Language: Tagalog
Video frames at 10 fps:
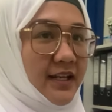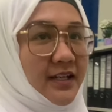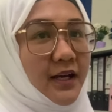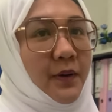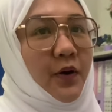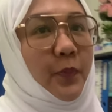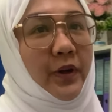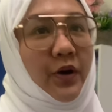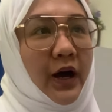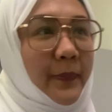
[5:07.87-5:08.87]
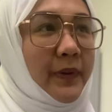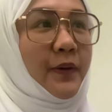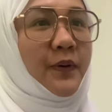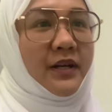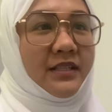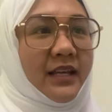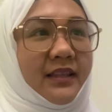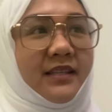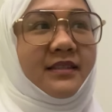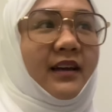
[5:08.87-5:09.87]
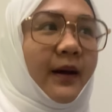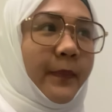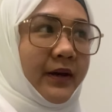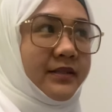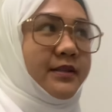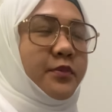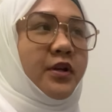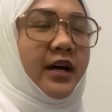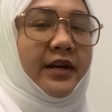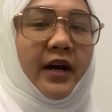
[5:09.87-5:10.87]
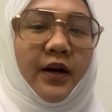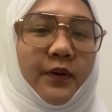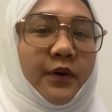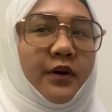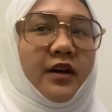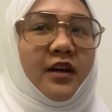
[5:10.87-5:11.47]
lang yung nagawa ko pero happy ako kasi at least nakapagsimula na ako.